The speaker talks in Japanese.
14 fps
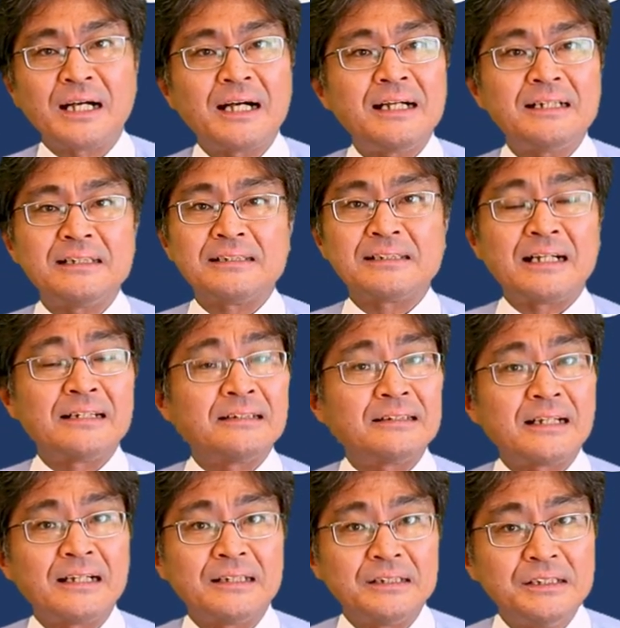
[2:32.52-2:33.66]
やはり3
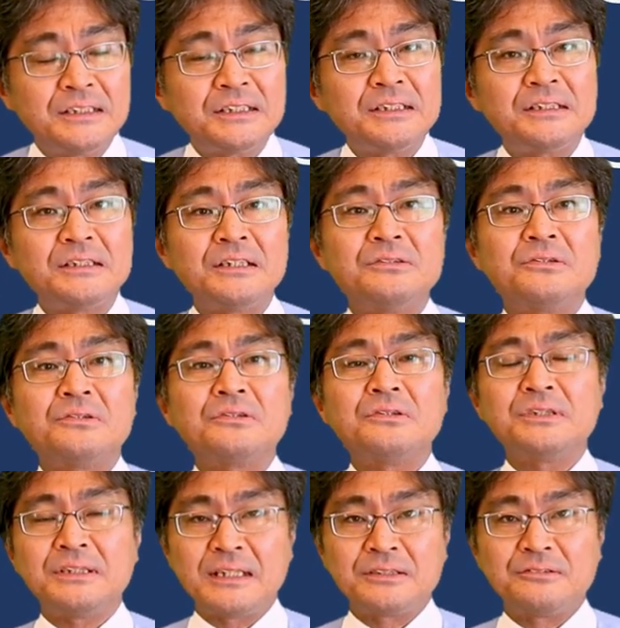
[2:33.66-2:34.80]
対1っていうこと
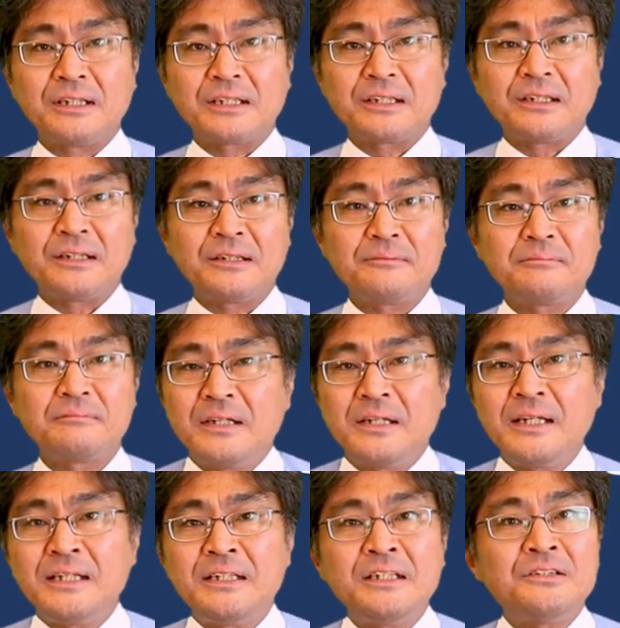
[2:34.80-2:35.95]
になるわけ。
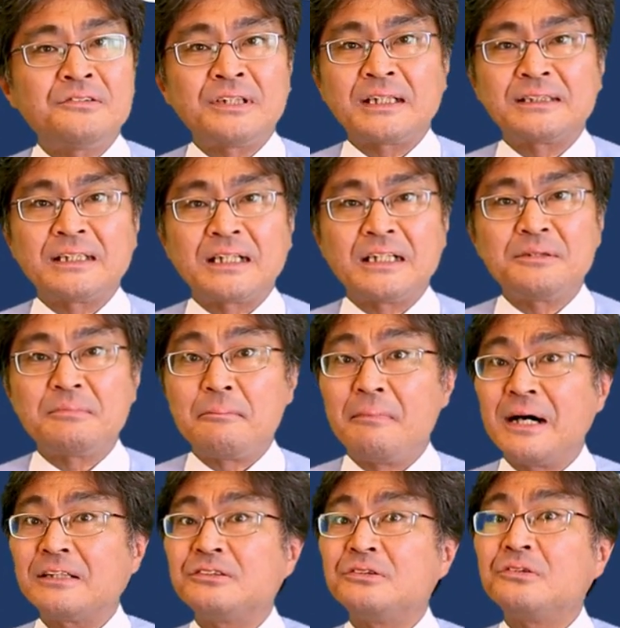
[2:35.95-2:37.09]
AD の長さが今
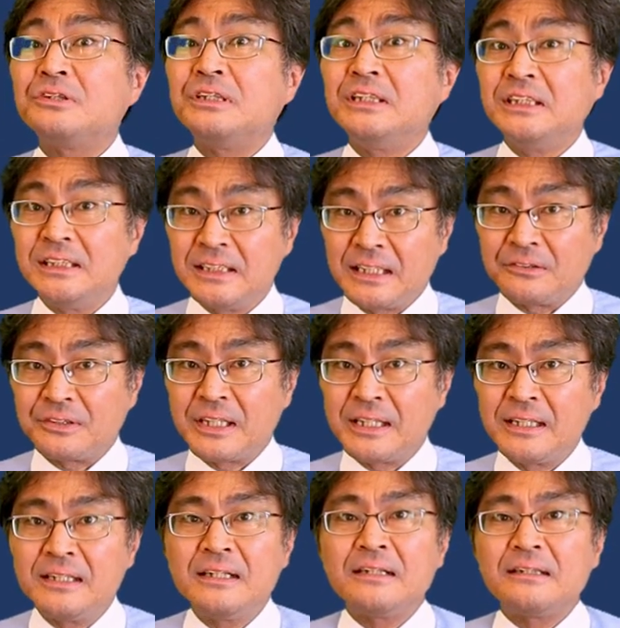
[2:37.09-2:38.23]
丸の2だよ
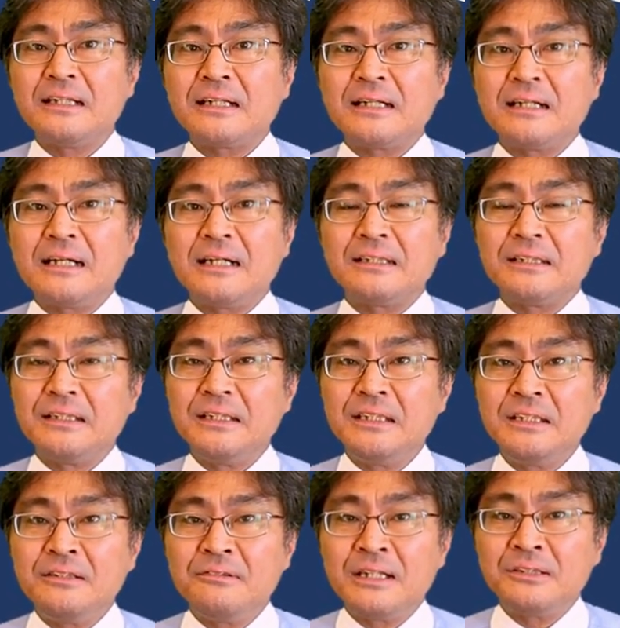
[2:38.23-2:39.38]
ね。だから
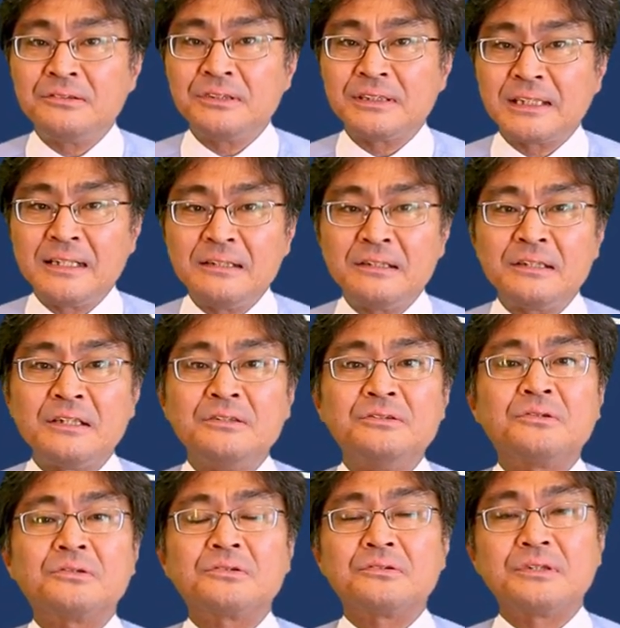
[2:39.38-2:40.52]
2割る3ってい
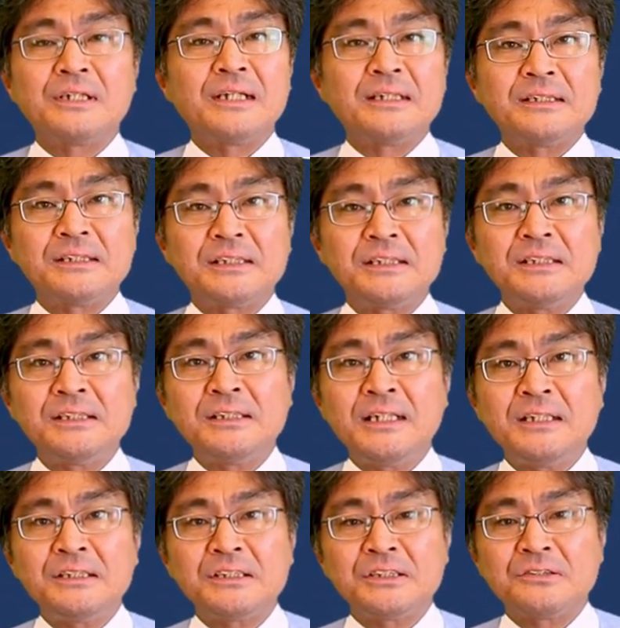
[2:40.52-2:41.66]
うことで
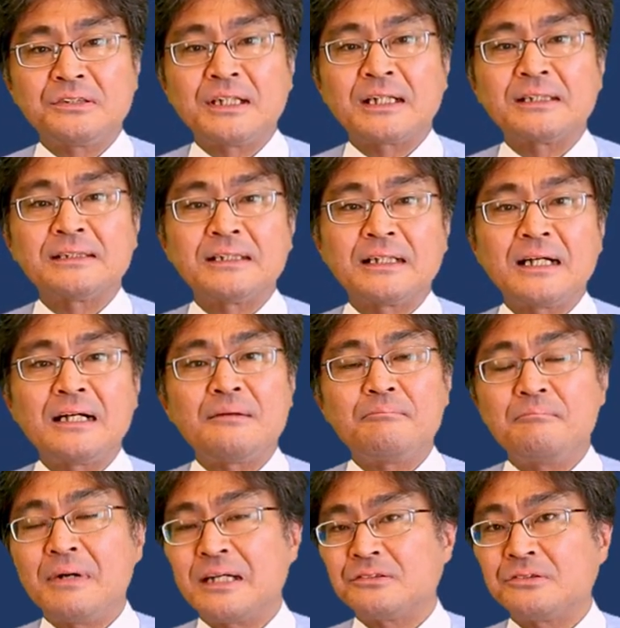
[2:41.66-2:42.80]
CH の長さが
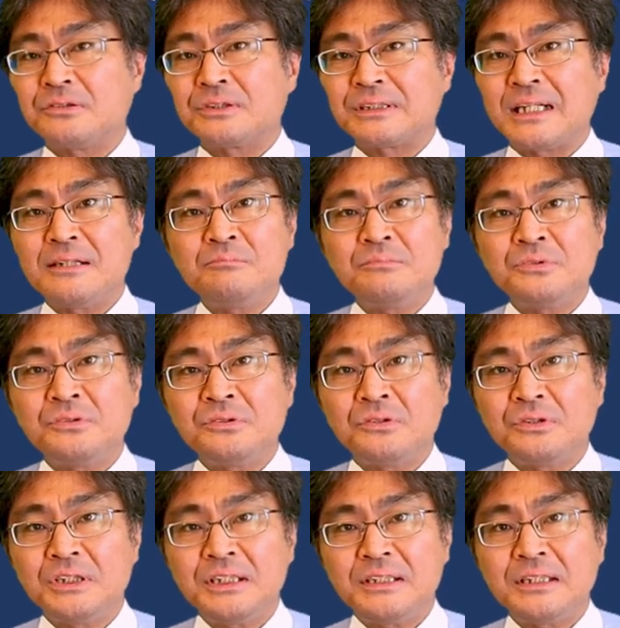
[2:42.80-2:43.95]
丸の3分
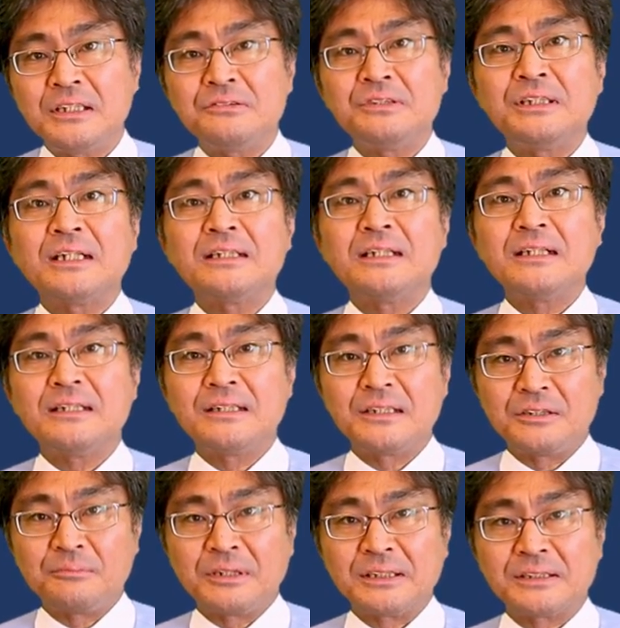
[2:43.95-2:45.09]
の2っていう言い方がで
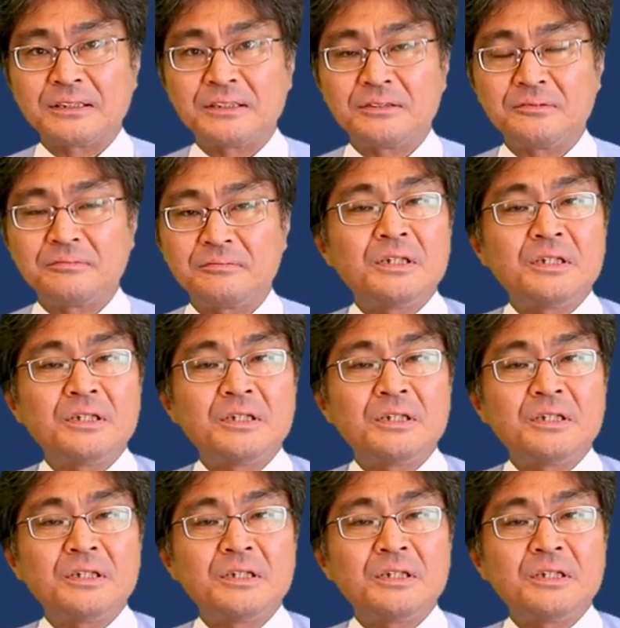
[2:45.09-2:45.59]
きます。